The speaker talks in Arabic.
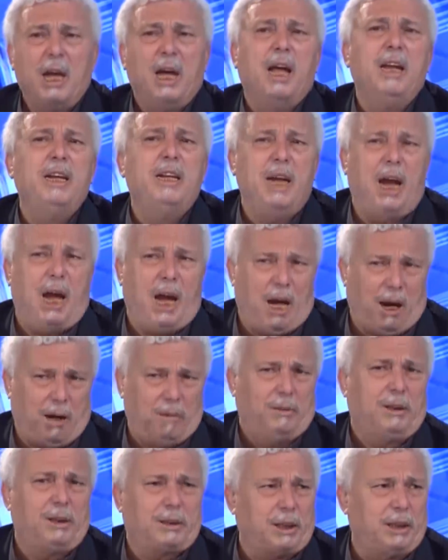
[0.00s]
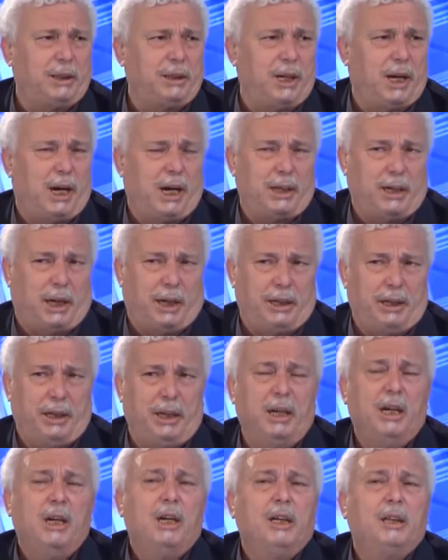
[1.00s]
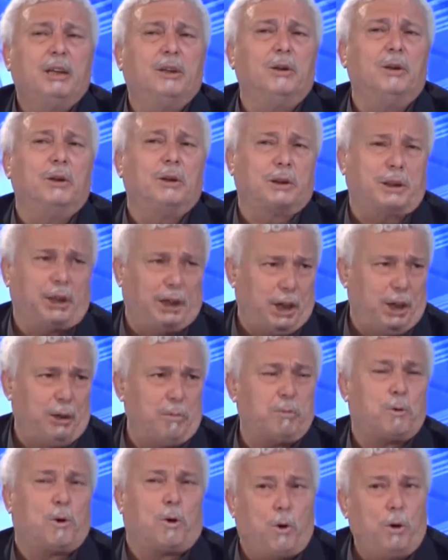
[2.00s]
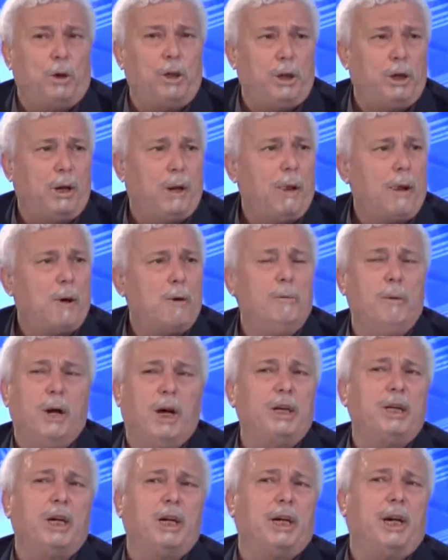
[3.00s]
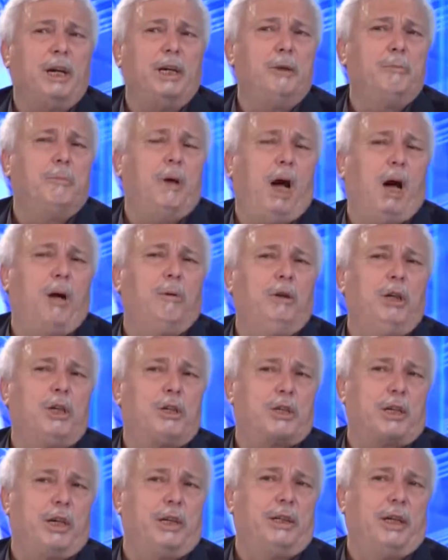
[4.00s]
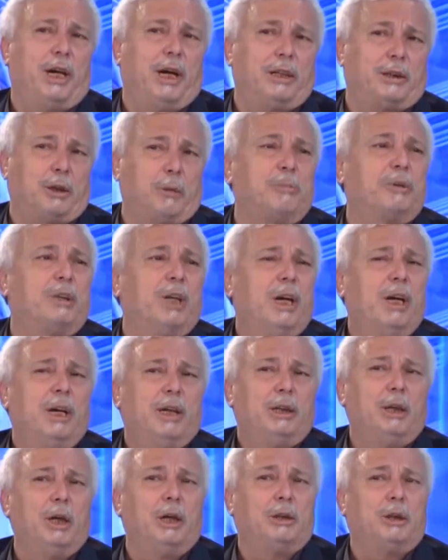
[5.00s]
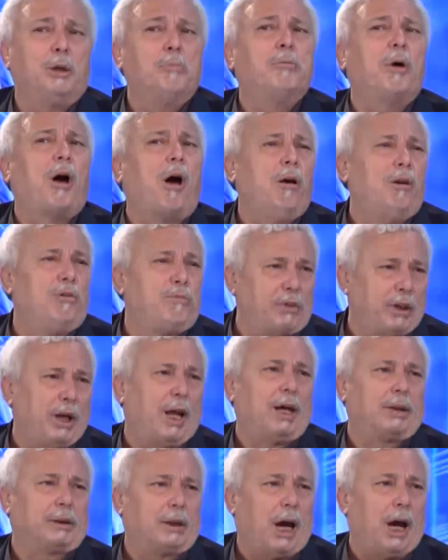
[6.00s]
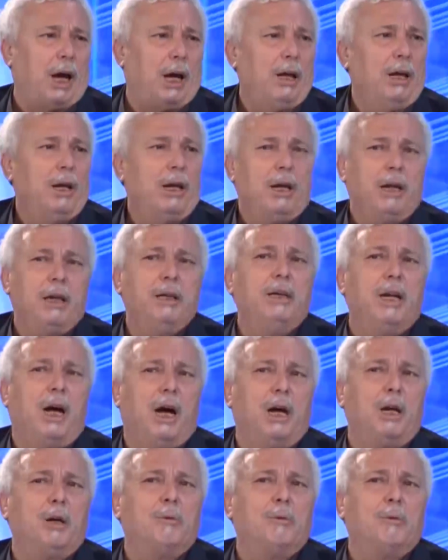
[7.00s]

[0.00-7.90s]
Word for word: اللي حاولت انها يعني تعطيهم كل ما هي يعني ما حاولتش انها تبدأ تبخل في العطاء إنها